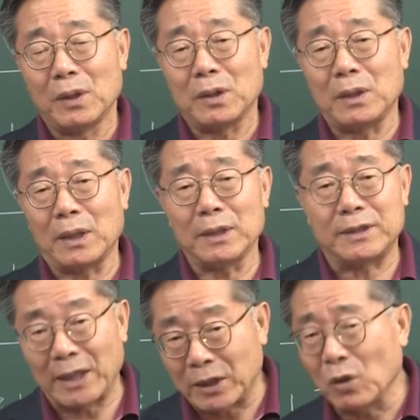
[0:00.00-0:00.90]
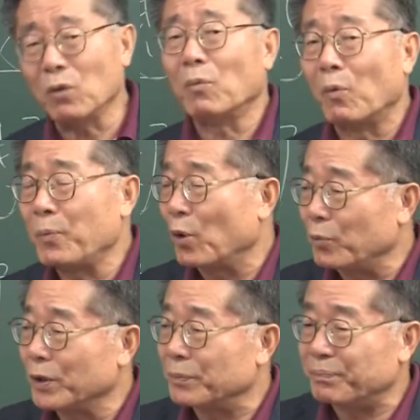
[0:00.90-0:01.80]
근데 이걸 제대로 못
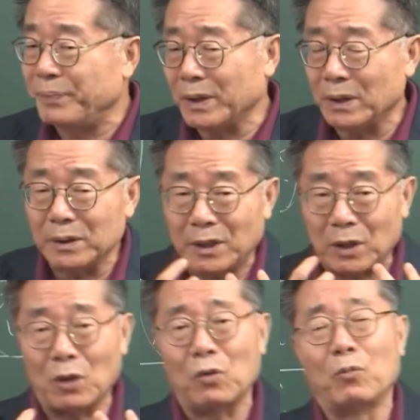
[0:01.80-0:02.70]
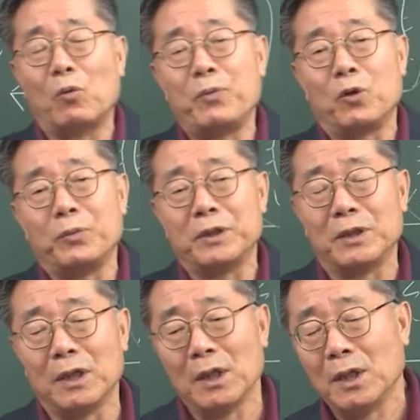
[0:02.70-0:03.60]
배우면 비극을 제대로 못 배우면
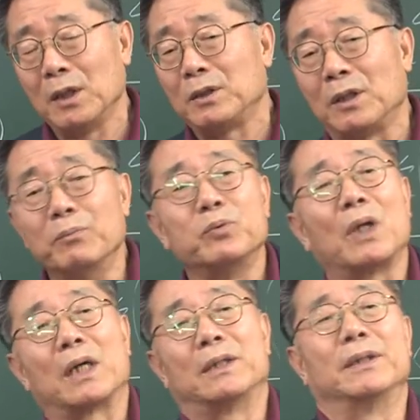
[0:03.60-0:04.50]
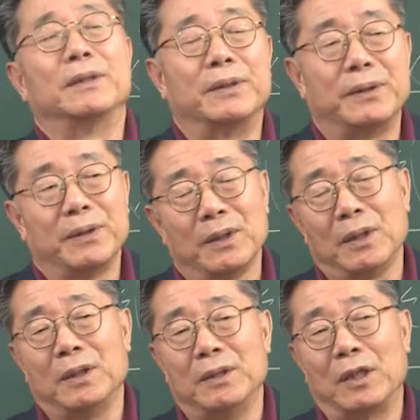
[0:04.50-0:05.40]
전부 다그
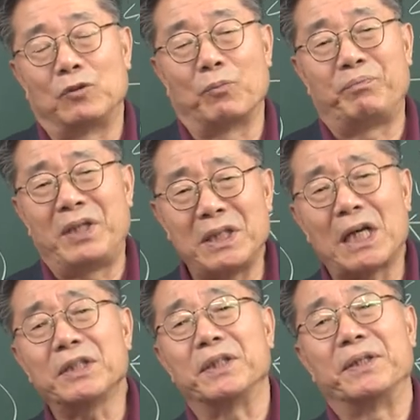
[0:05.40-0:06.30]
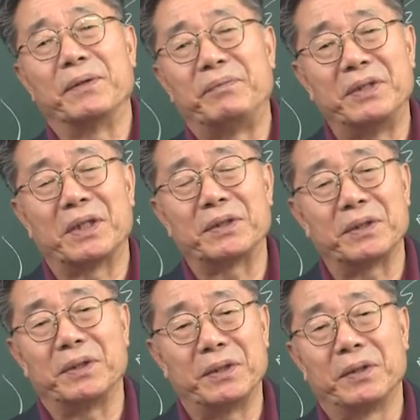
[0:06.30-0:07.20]
이제 좀 피상적이 돼요.
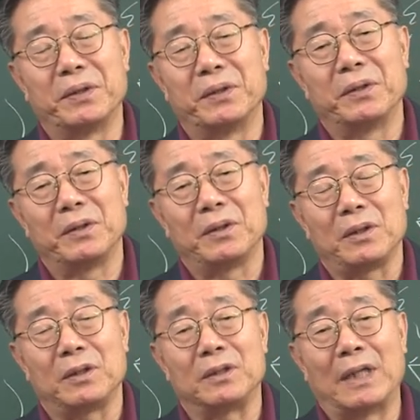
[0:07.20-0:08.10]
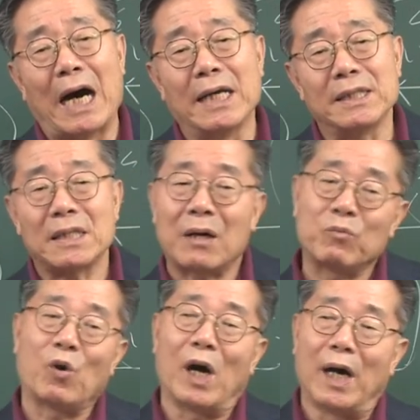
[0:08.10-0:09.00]
피상적이. 나의
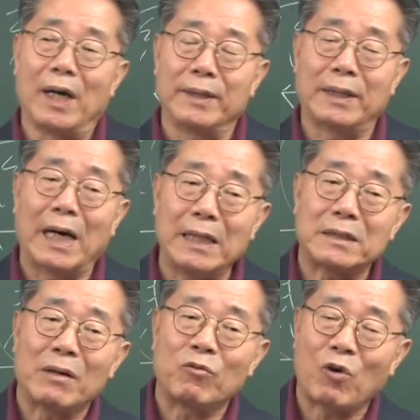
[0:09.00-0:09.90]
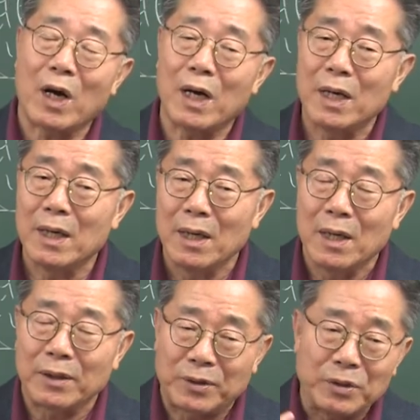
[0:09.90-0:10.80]
삶과 나의 삶과
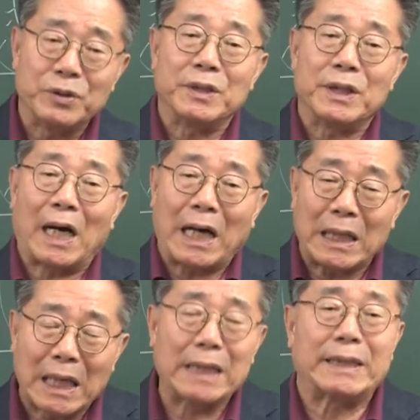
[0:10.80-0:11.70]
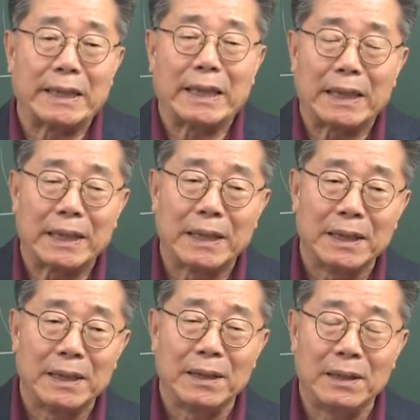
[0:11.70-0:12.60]
경전이 하나가 되게
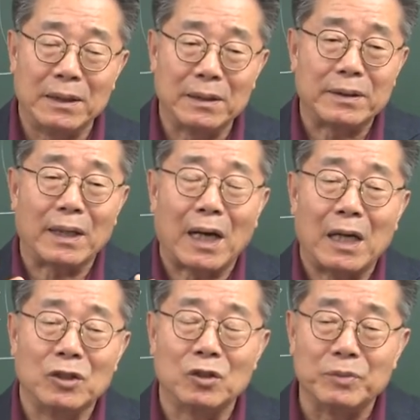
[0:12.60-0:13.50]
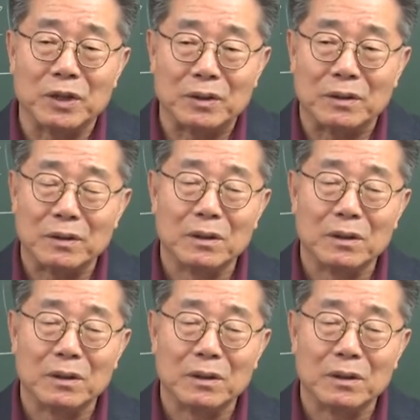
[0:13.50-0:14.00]
이렇게 하려면